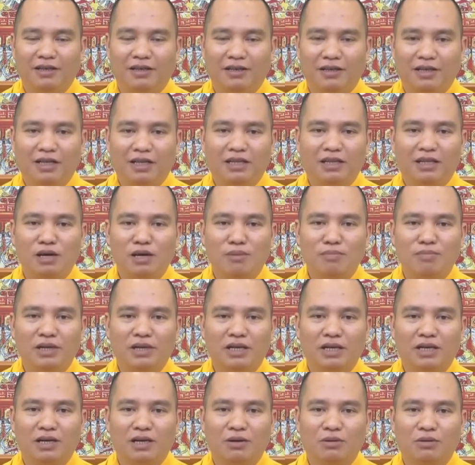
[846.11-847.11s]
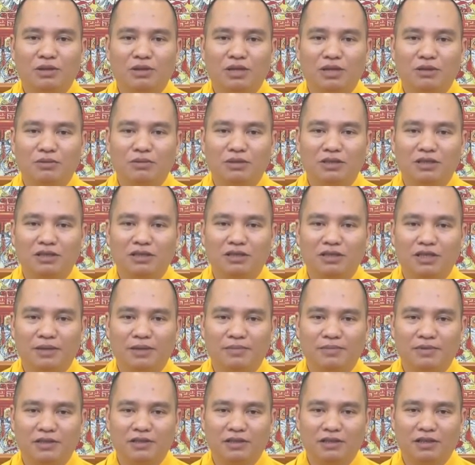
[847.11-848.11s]
nhất tâm để cầu tiêu trừ
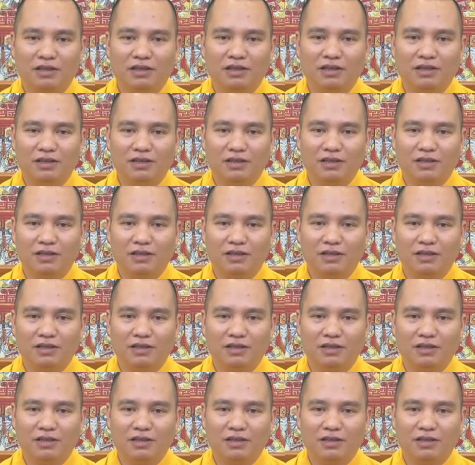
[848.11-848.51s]
nghiệp chướng